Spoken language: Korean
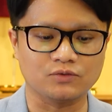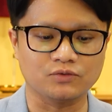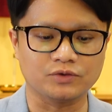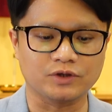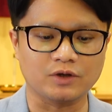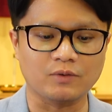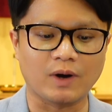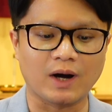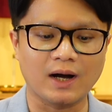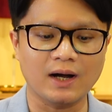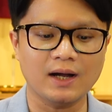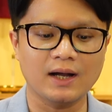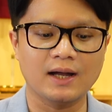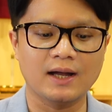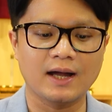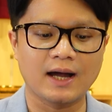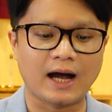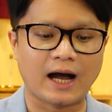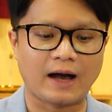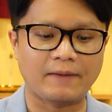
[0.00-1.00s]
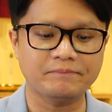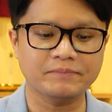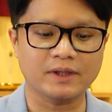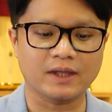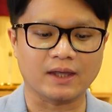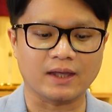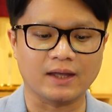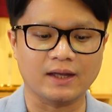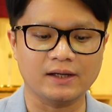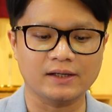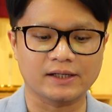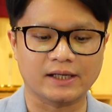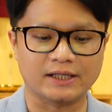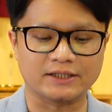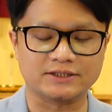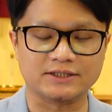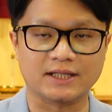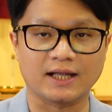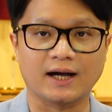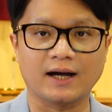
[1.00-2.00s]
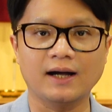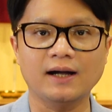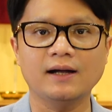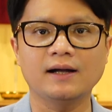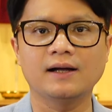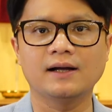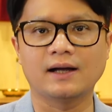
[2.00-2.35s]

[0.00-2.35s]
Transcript: 우리와 함께 계시다